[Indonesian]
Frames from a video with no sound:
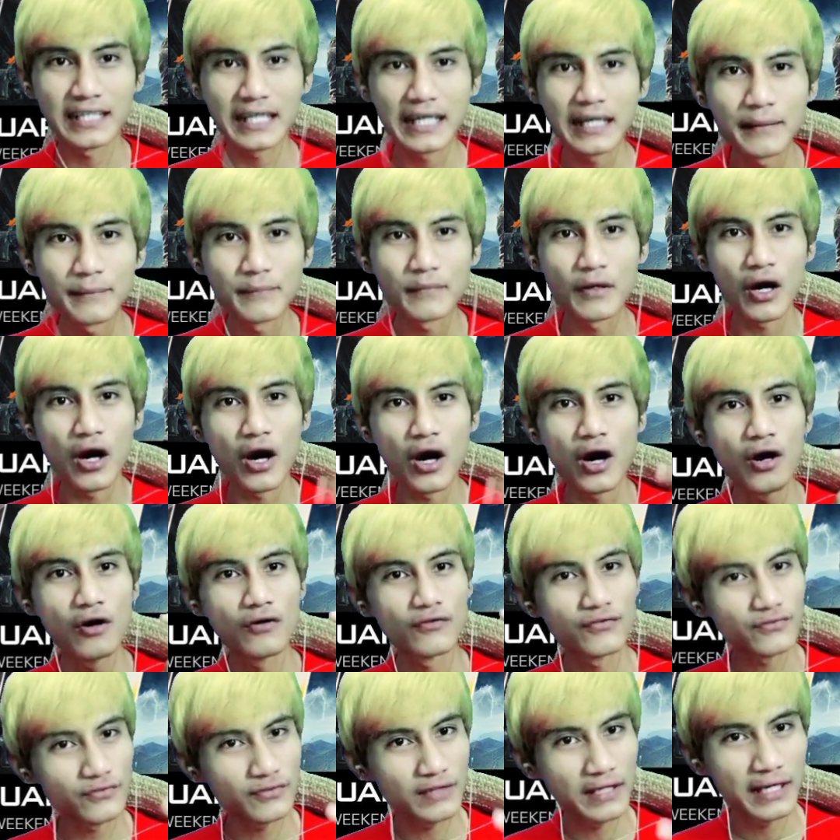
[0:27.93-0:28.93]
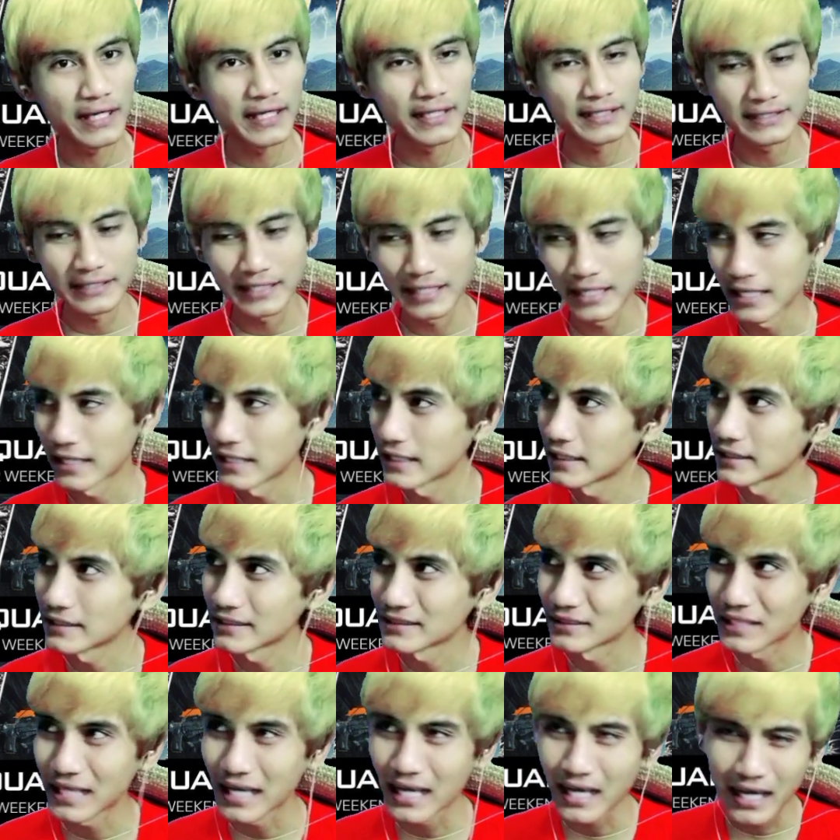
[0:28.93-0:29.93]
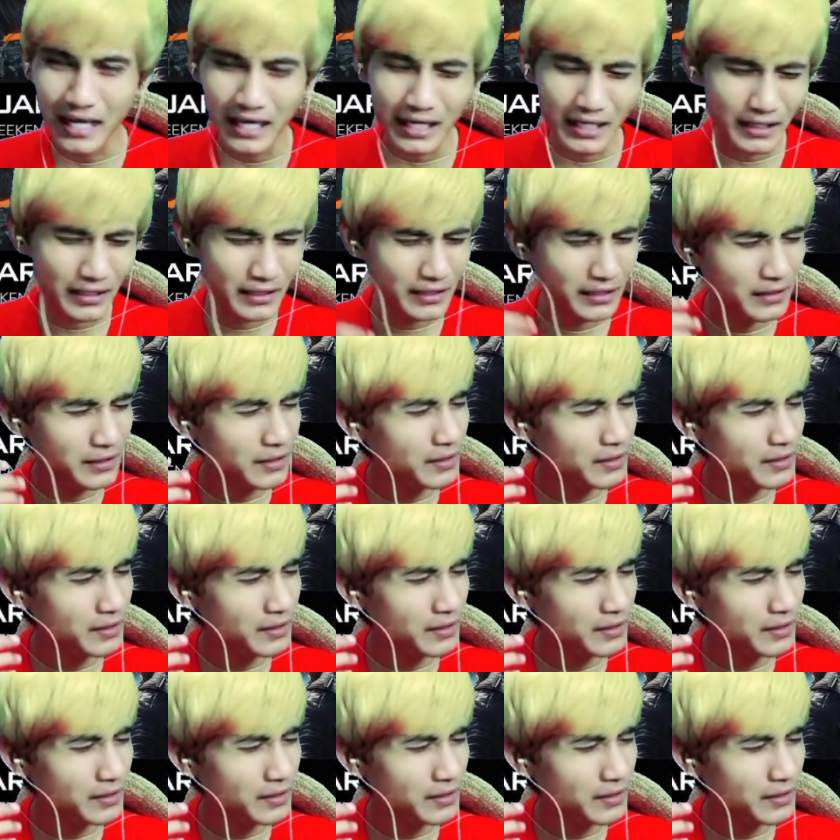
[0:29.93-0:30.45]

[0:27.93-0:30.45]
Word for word: game offline yang dah